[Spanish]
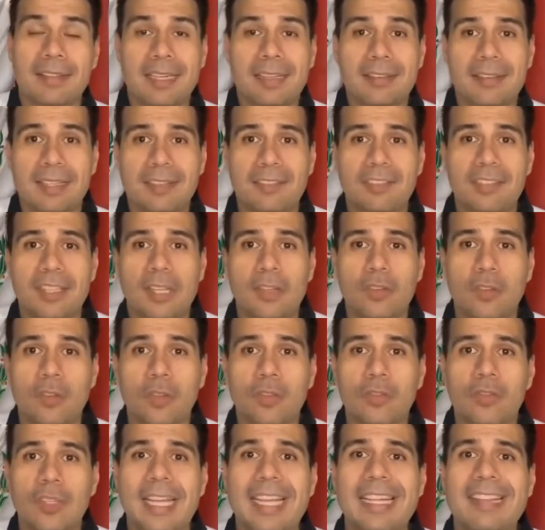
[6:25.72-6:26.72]

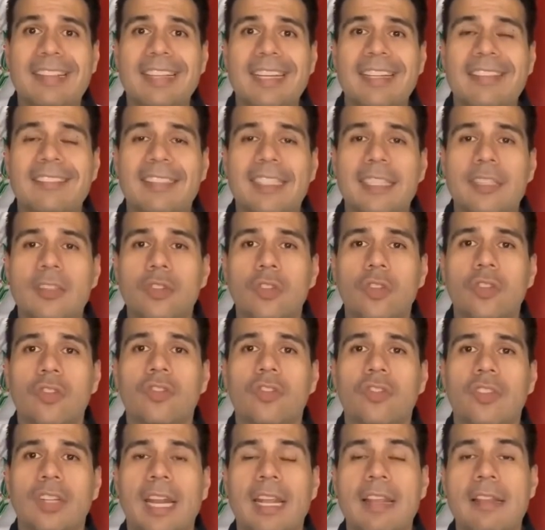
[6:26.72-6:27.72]
300 y
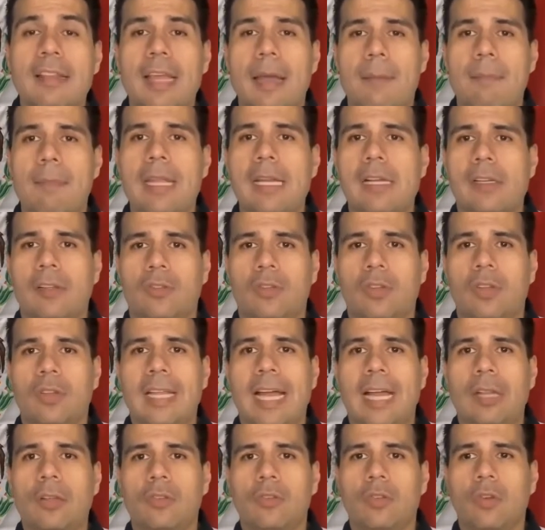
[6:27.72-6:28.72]
330 mil
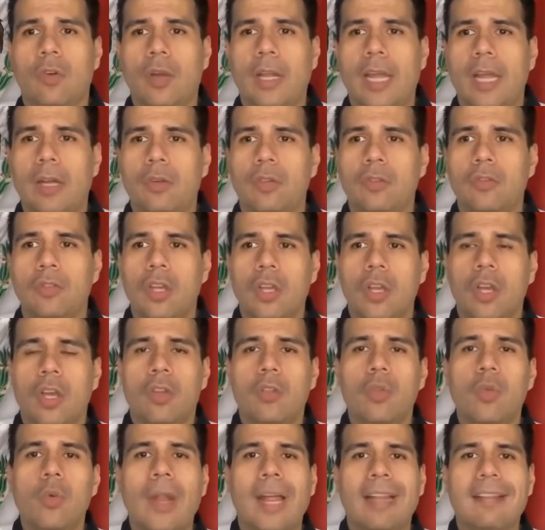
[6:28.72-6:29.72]
soldados coreanos
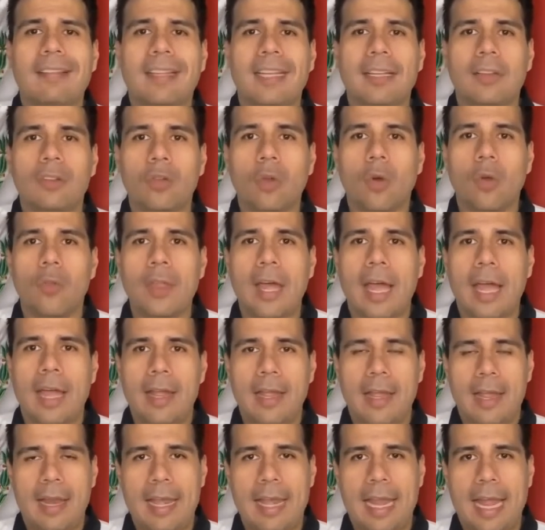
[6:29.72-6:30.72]
durante
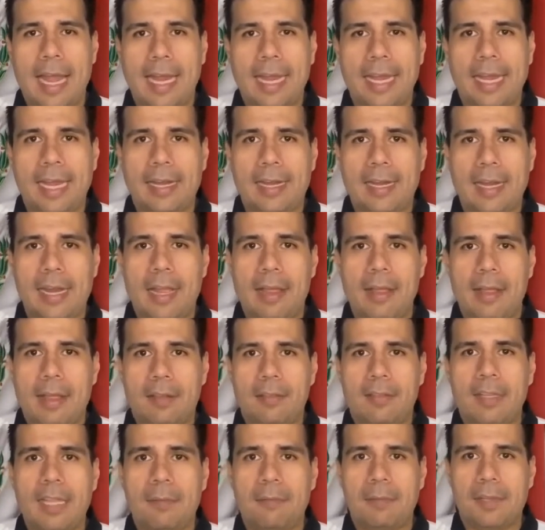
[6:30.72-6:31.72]
toda la guerra
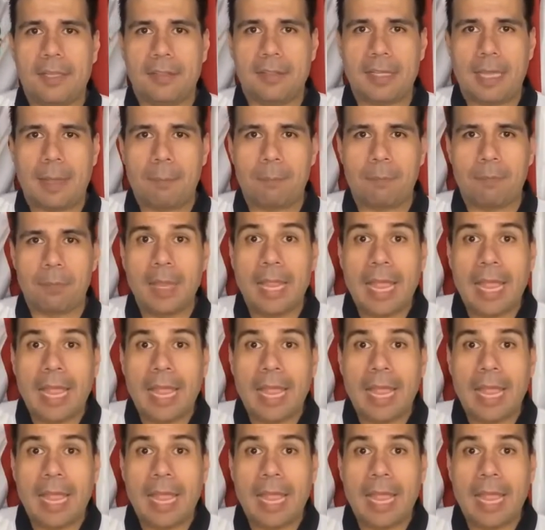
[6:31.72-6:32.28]
de Vietnam.